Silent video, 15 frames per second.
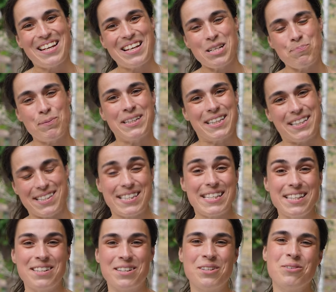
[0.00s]
Ich bin
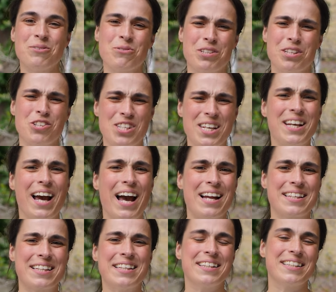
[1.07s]
Christine und ich stehe
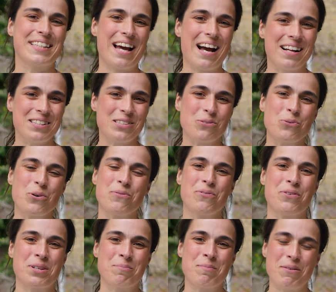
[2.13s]
gerade hier in Karlsruhe
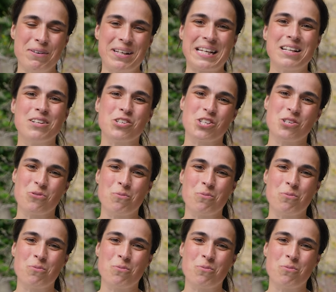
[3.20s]
vor dem Evangelischen